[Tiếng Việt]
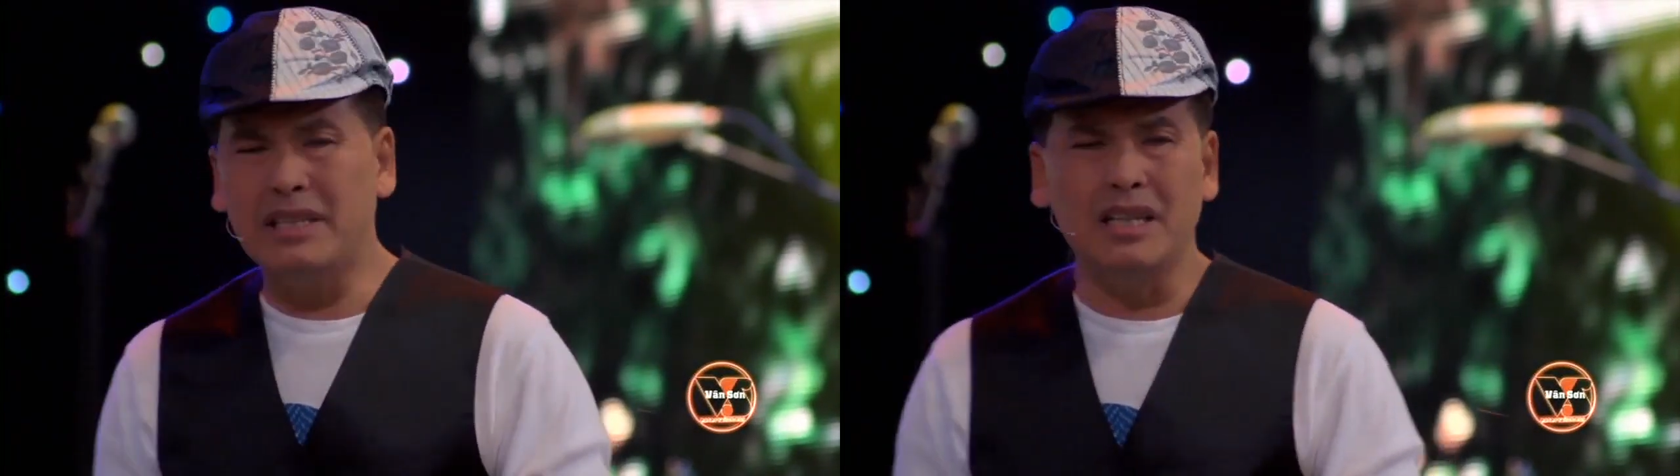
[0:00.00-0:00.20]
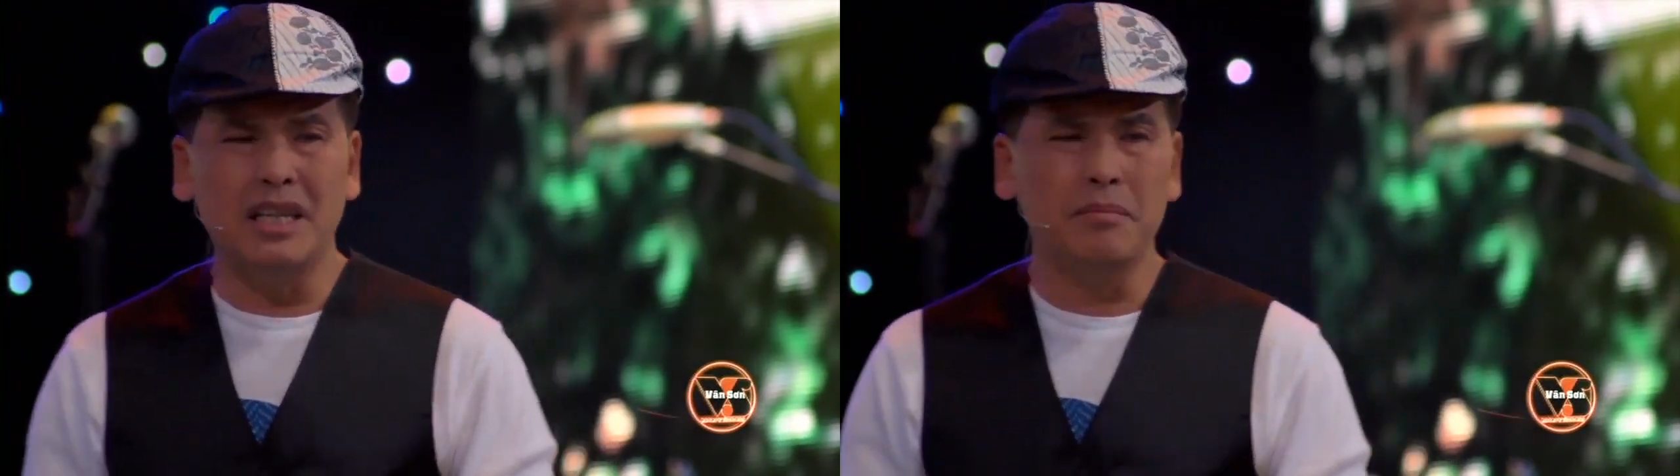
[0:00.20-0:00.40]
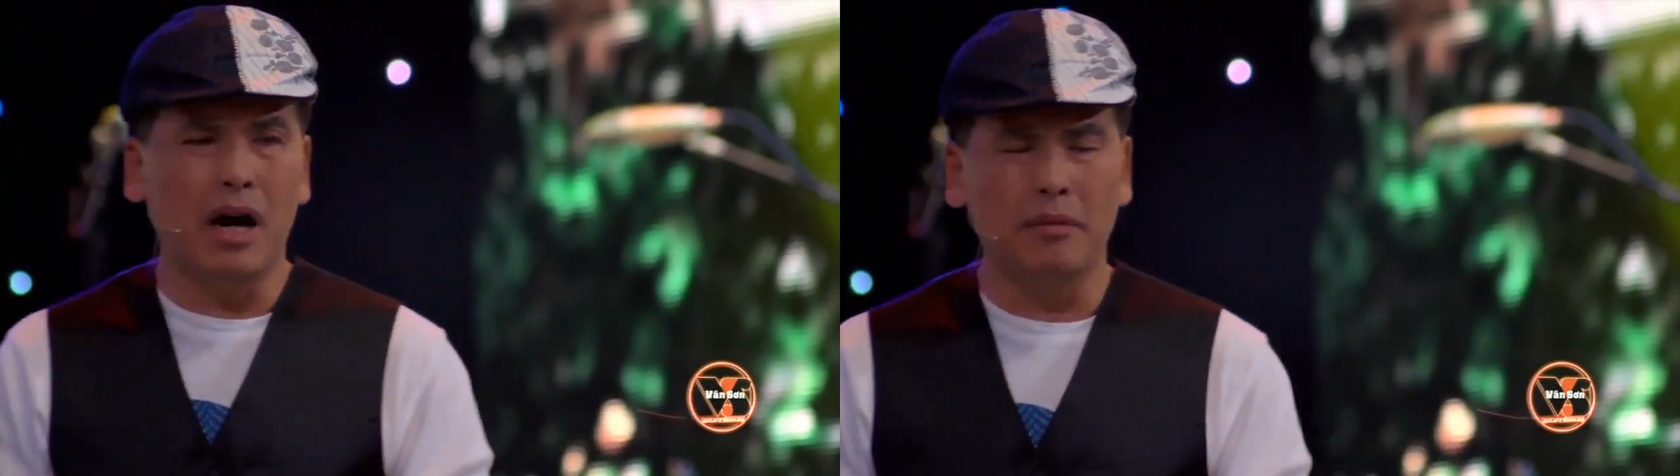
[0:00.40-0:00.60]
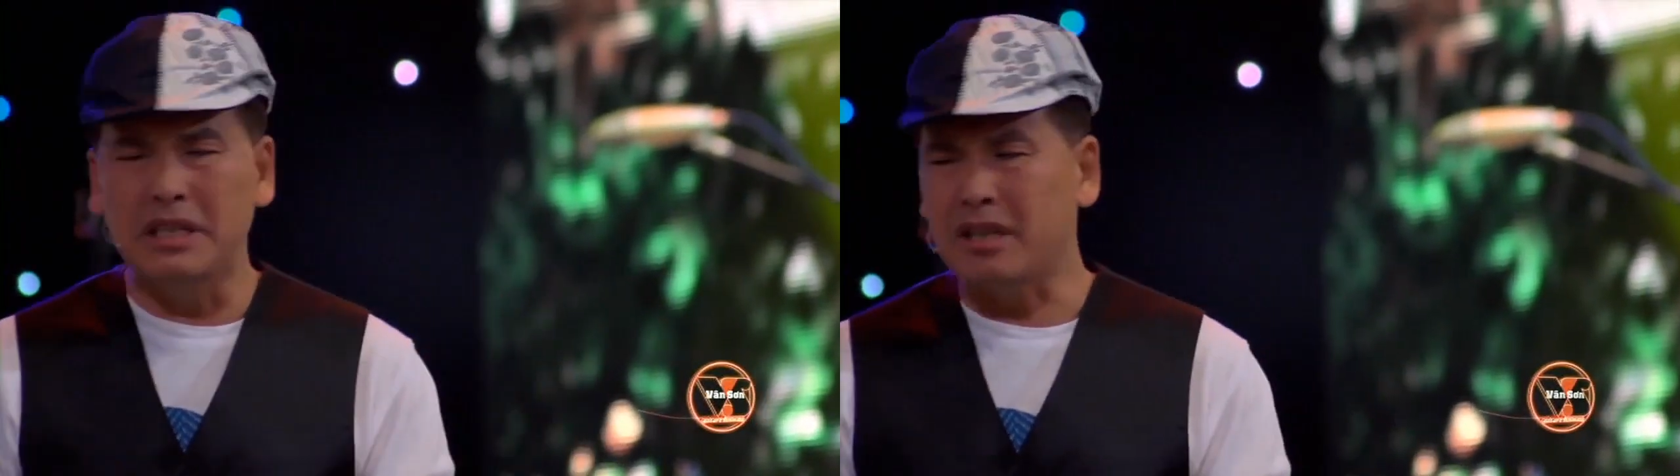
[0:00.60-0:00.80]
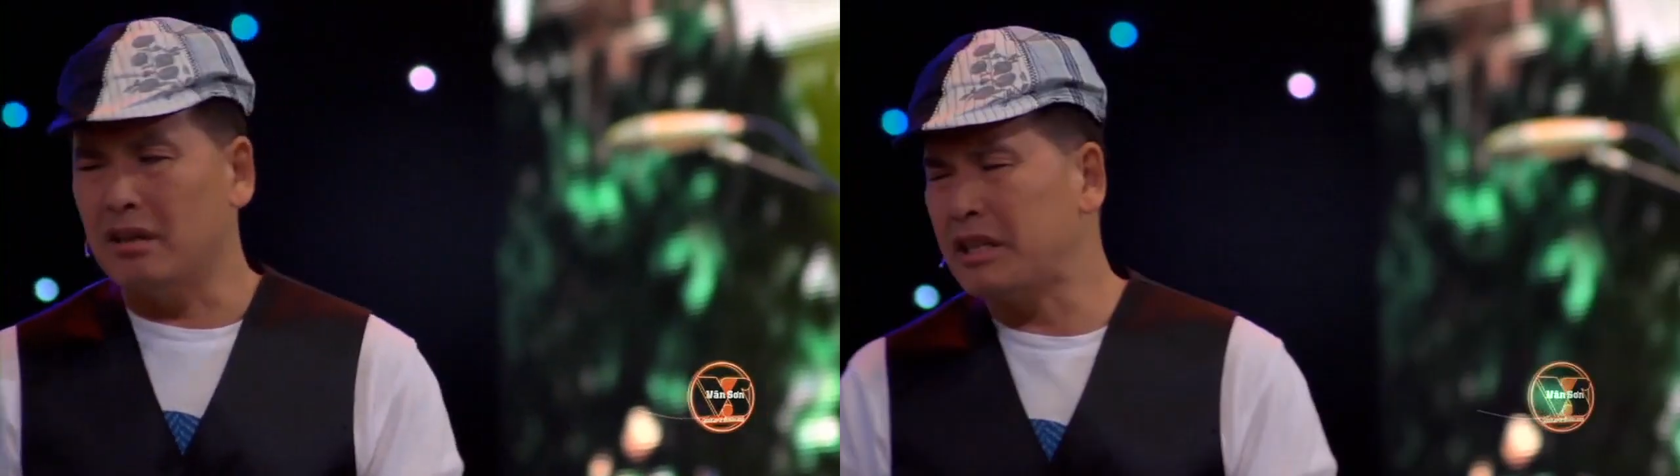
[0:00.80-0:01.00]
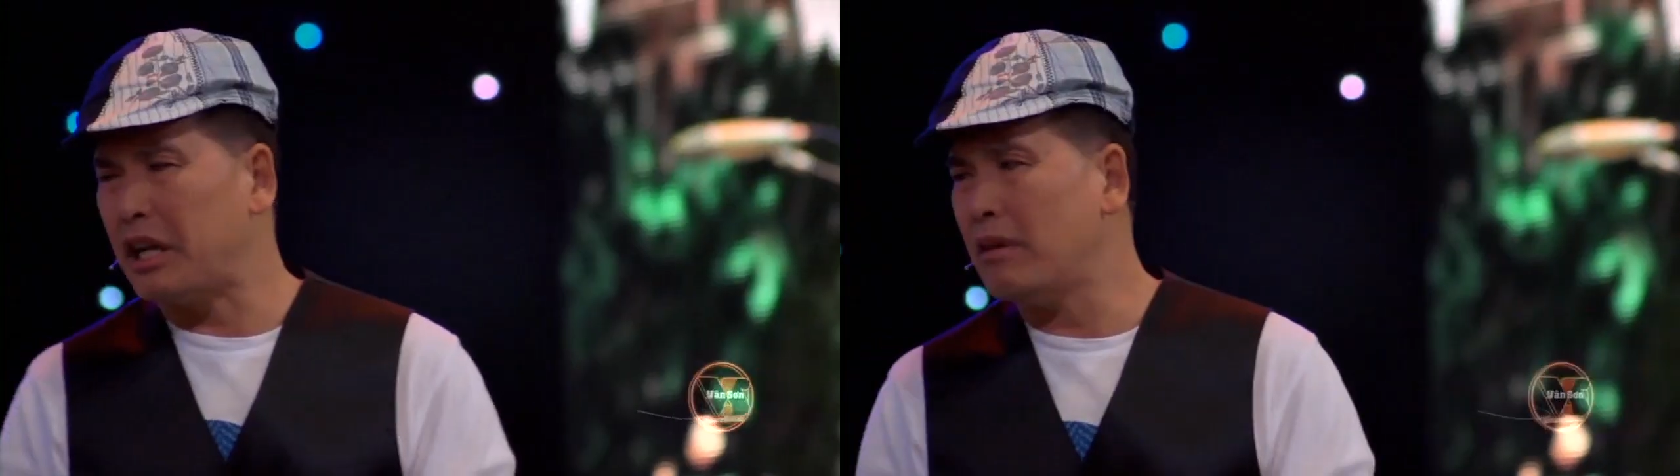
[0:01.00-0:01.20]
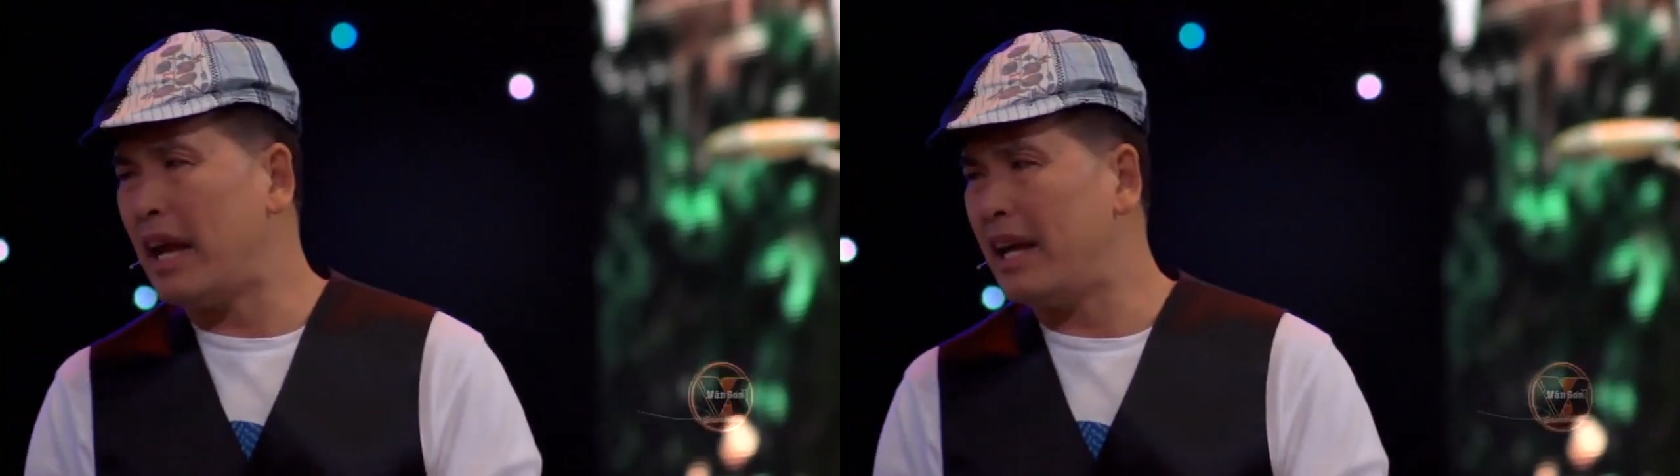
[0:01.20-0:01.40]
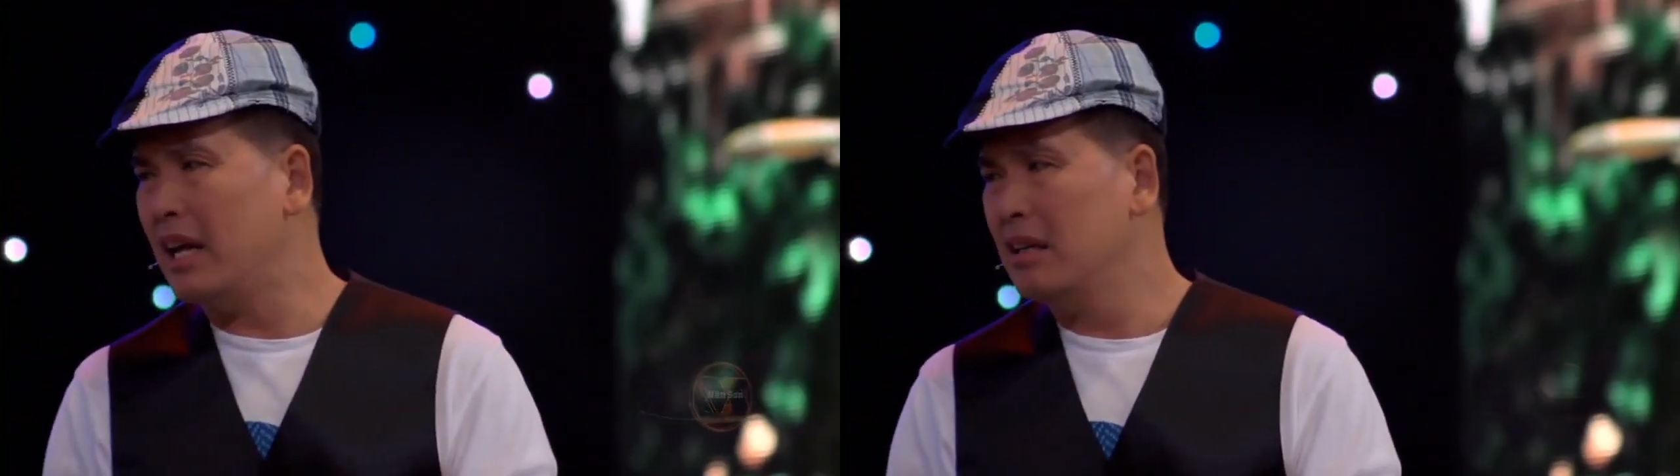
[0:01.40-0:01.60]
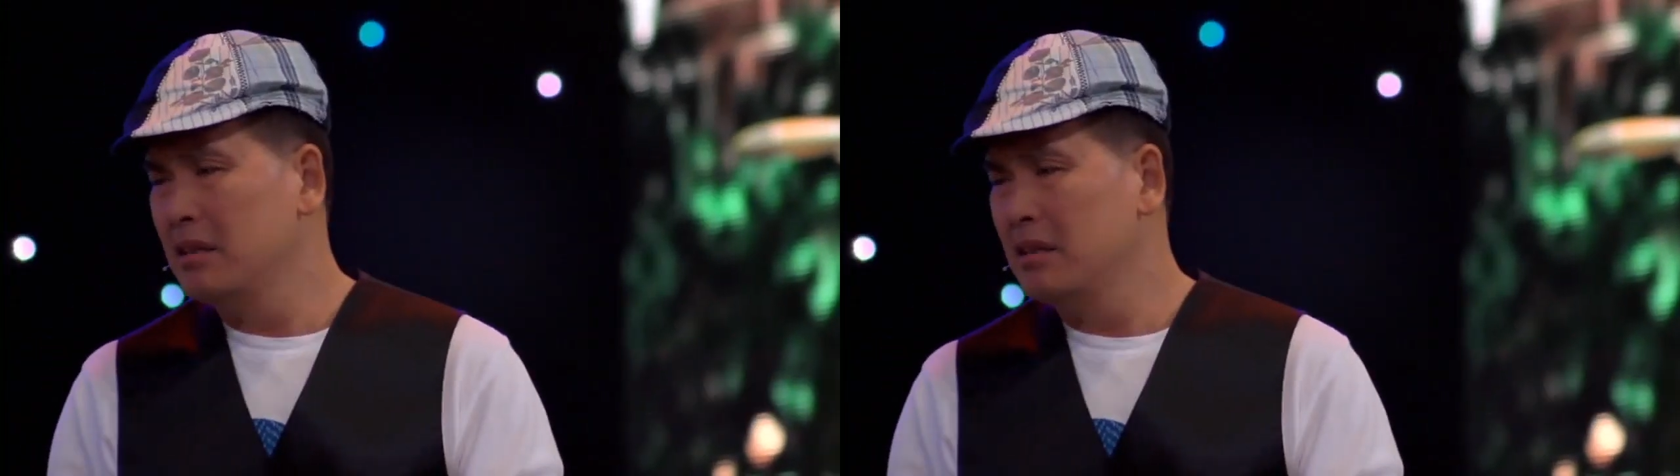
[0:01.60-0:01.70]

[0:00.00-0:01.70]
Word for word: dì đi bơm đi sửa kiểu này á,